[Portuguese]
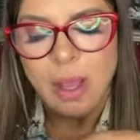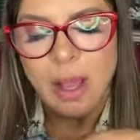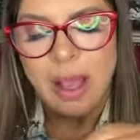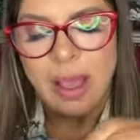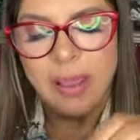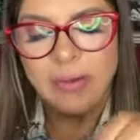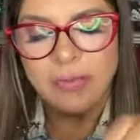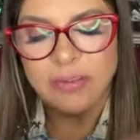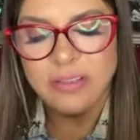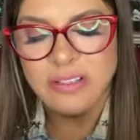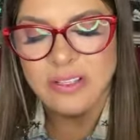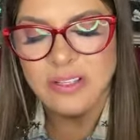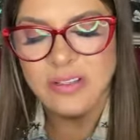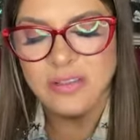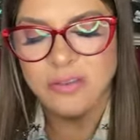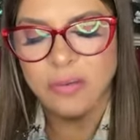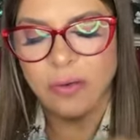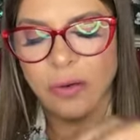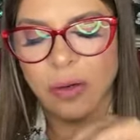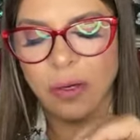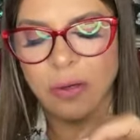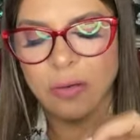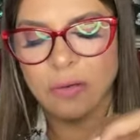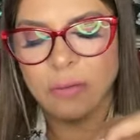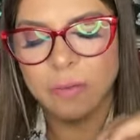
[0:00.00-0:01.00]
Aí vocês vão
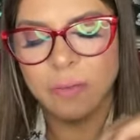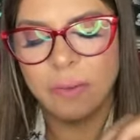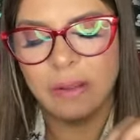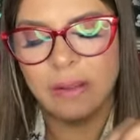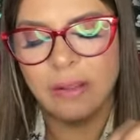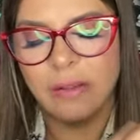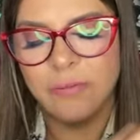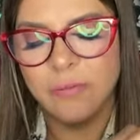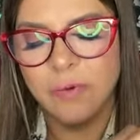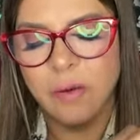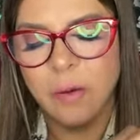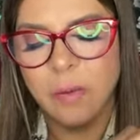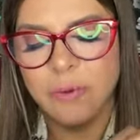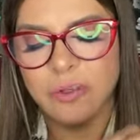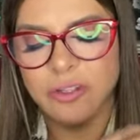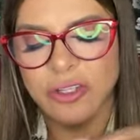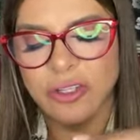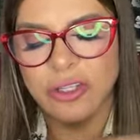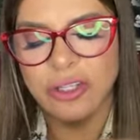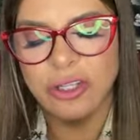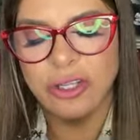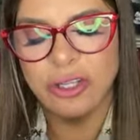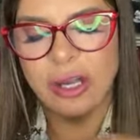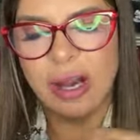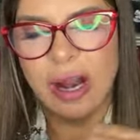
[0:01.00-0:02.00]
nas plataformas
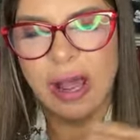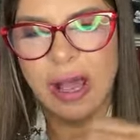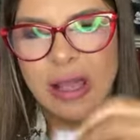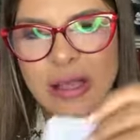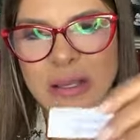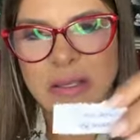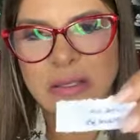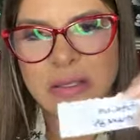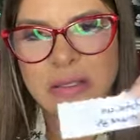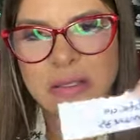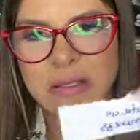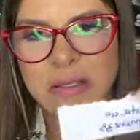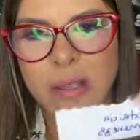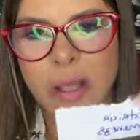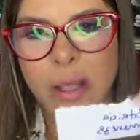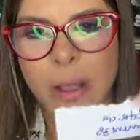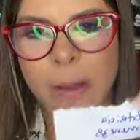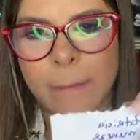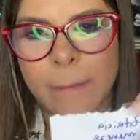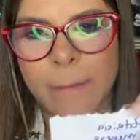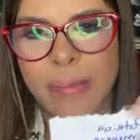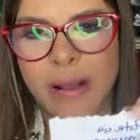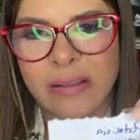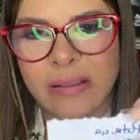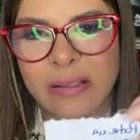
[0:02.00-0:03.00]
digitais.
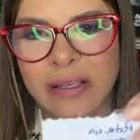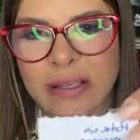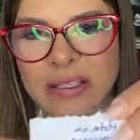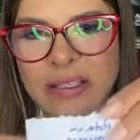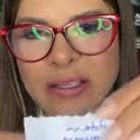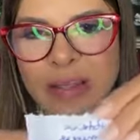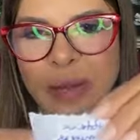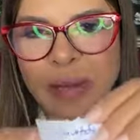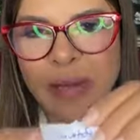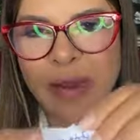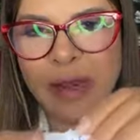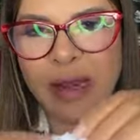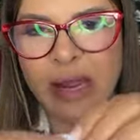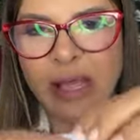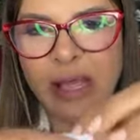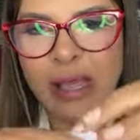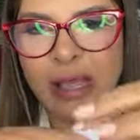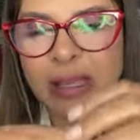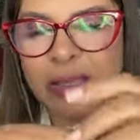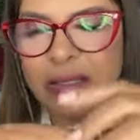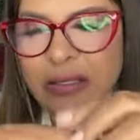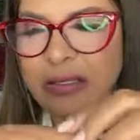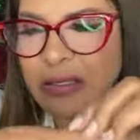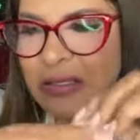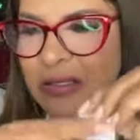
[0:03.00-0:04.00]
Patrícia
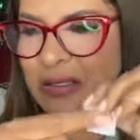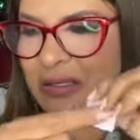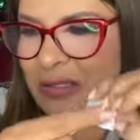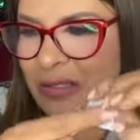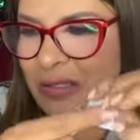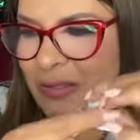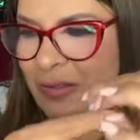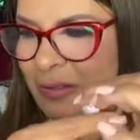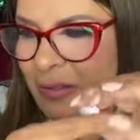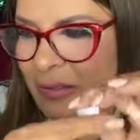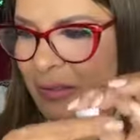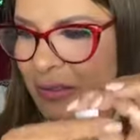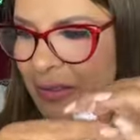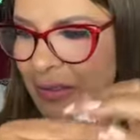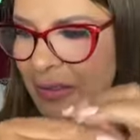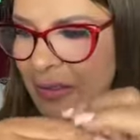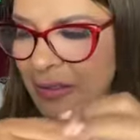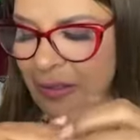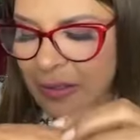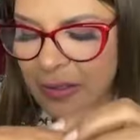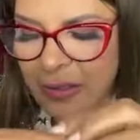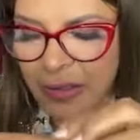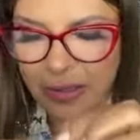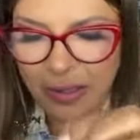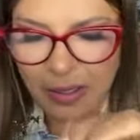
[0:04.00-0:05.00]
Menezes.
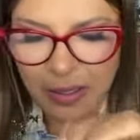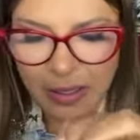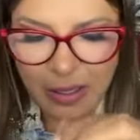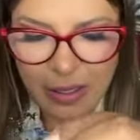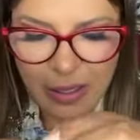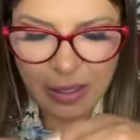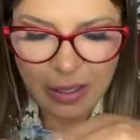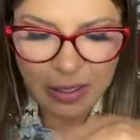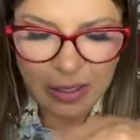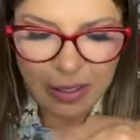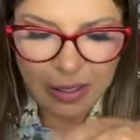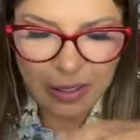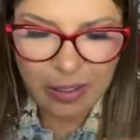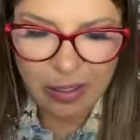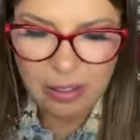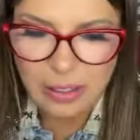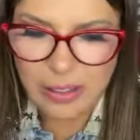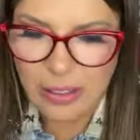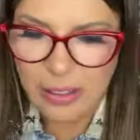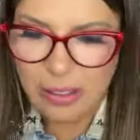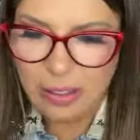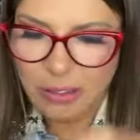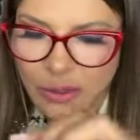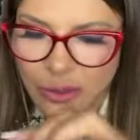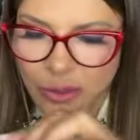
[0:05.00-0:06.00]

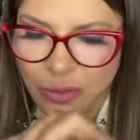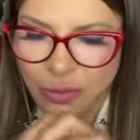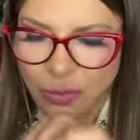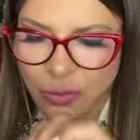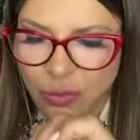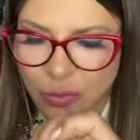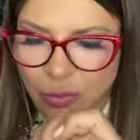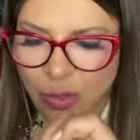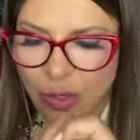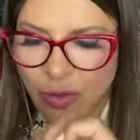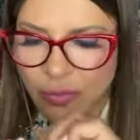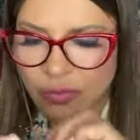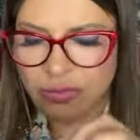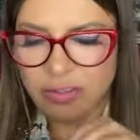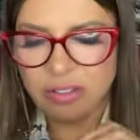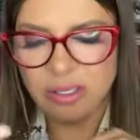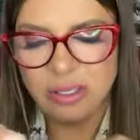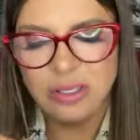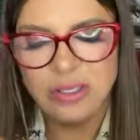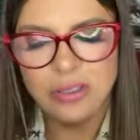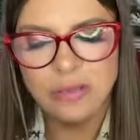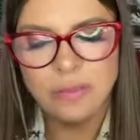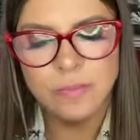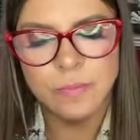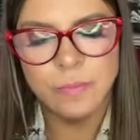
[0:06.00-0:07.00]
Isso.
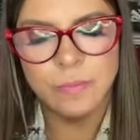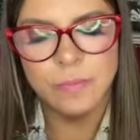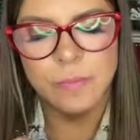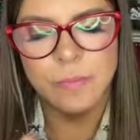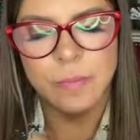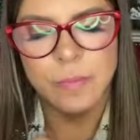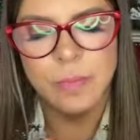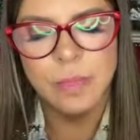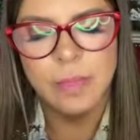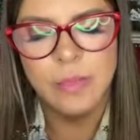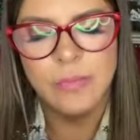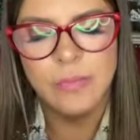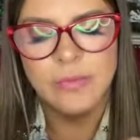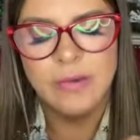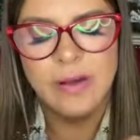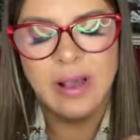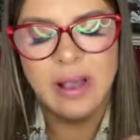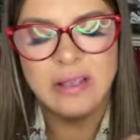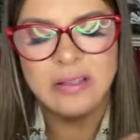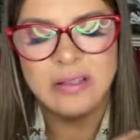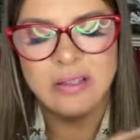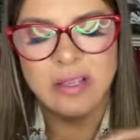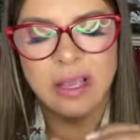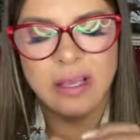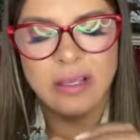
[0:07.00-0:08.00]
Vocês
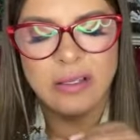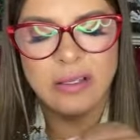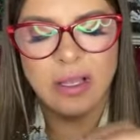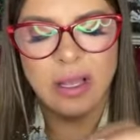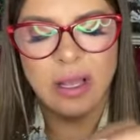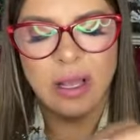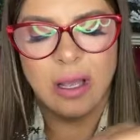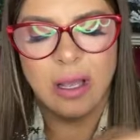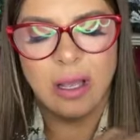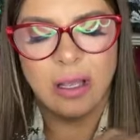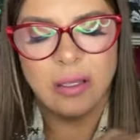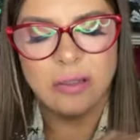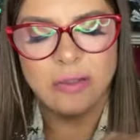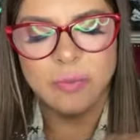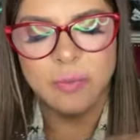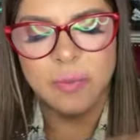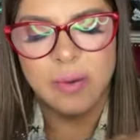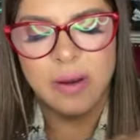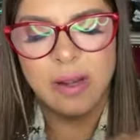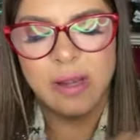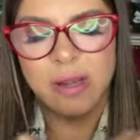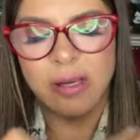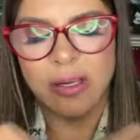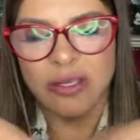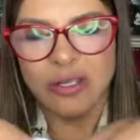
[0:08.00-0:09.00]
fazem as
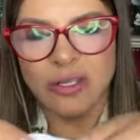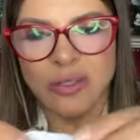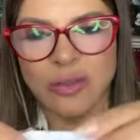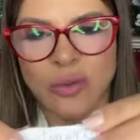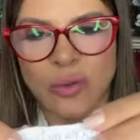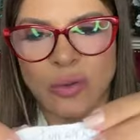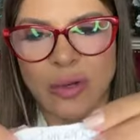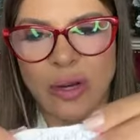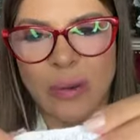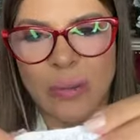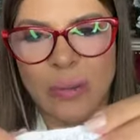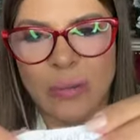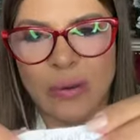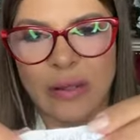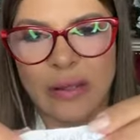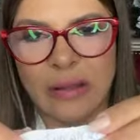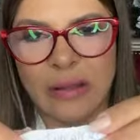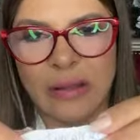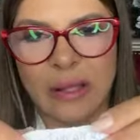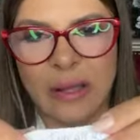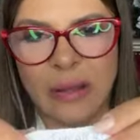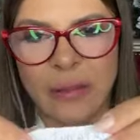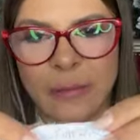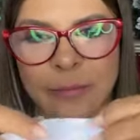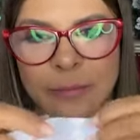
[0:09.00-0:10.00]
playlists
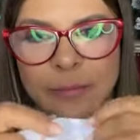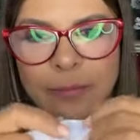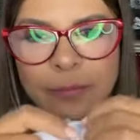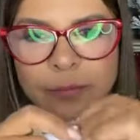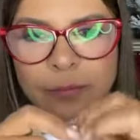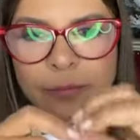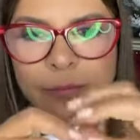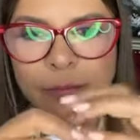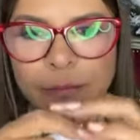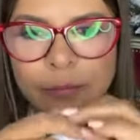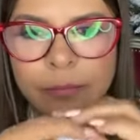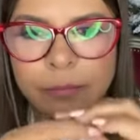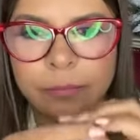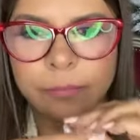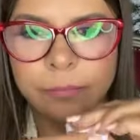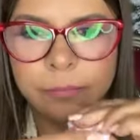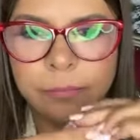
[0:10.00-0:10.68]
Tsunamita. Tsunamita.